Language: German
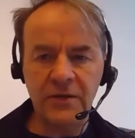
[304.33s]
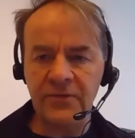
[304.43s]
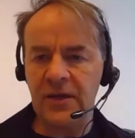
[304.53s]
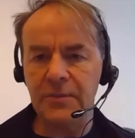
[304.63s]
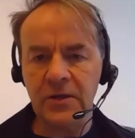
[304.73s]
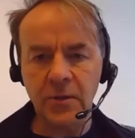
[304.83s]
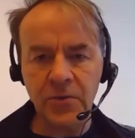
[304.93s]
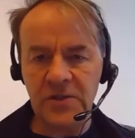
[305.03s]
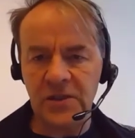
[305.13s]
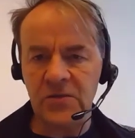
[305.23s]
da werden
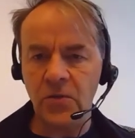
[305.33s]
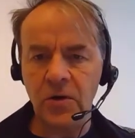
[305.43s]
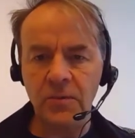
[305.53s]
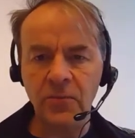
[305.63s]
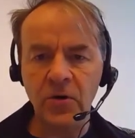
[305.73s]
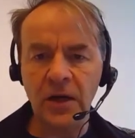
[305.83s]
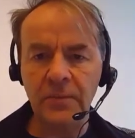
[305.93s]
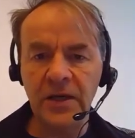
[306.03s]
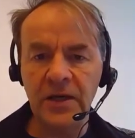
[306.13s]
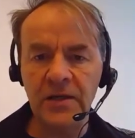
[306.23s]
Mikroprozessoren
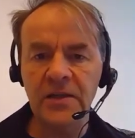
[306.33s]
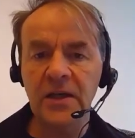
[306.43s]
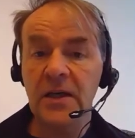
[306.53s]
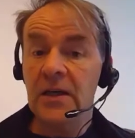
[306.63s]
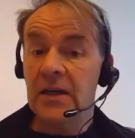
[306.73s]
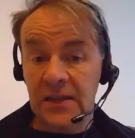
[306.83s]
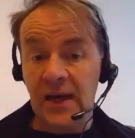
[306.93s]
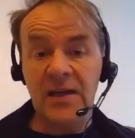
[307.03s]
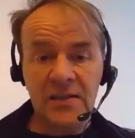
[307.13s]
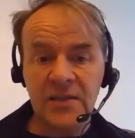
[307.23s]
programmiert.
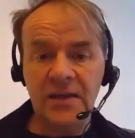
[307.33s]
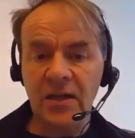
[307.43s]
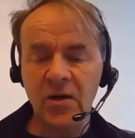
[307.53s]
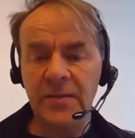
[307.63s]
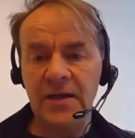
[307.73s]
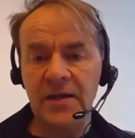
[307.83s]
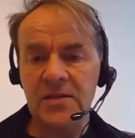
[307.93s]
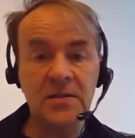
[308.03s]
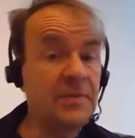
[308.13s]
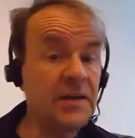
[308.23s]
Ja, das geht auch im
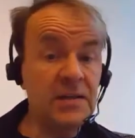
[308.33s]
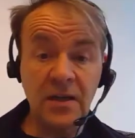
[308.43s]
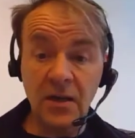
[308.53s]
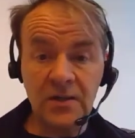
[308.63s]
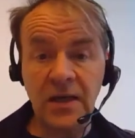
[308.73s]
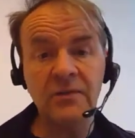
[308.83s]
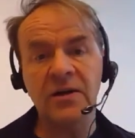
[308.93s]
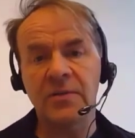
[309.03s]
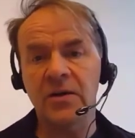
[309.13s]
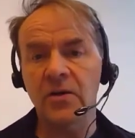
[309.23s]
ersten Semester, auch dann,
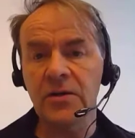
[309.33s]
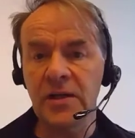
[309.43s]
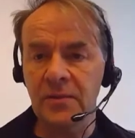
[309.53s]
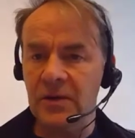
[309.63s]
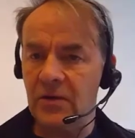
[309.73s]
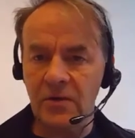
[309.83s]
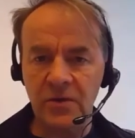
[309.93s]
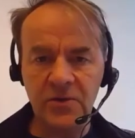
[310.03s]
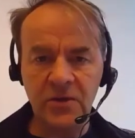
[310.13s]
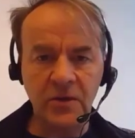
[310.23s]
wenn man noch nie einen
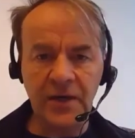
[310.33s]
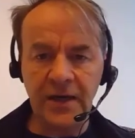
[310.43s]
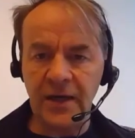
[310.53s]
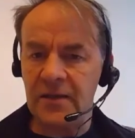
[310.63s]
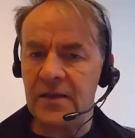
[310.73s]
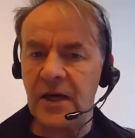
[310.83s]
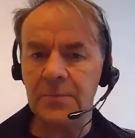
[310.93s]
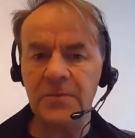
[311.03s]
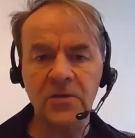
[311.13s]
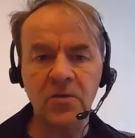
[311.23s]
Mikrocontroller in der Hand
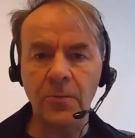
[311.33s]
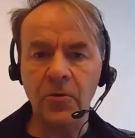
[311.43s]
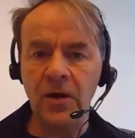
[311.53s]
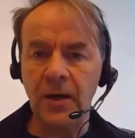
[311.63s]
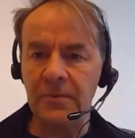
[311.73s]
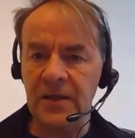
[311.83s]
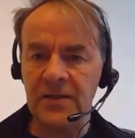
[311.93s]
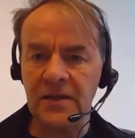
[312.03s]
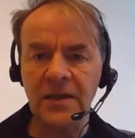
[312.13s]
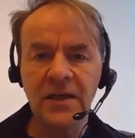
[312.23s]
gehabt hat oder
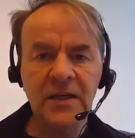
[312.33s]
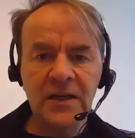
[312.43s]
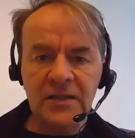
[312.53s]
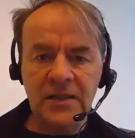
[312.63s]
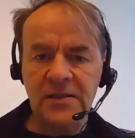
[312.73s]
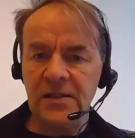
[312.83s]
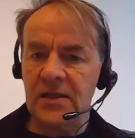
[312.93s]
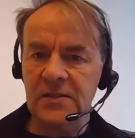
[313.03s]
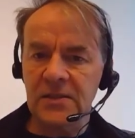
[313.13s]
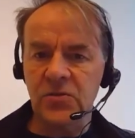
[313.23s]
programmiert hat. Das ist
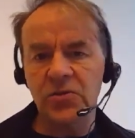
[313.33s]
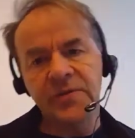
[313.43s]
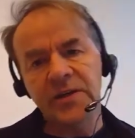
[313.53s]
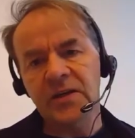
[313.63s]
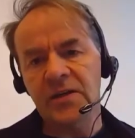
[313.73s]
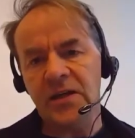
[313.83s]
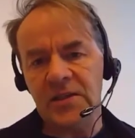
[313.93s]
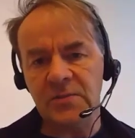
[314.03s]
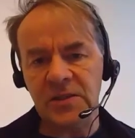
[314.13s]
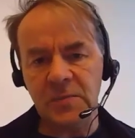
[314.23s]
alles nicht so schwierig,
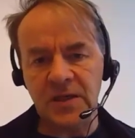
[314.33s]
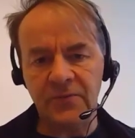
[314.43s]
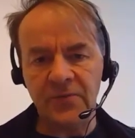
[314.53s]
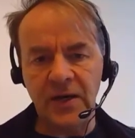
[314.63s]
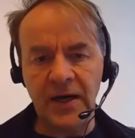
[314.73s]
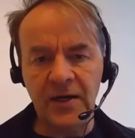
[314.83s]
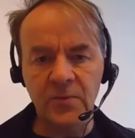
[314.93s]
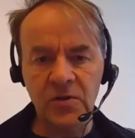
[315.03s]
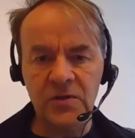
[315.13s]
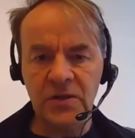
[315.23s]
alles, was man dafür lernen
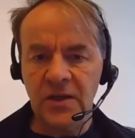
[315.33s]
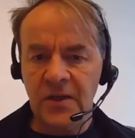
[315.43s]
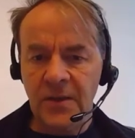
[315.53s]
muss,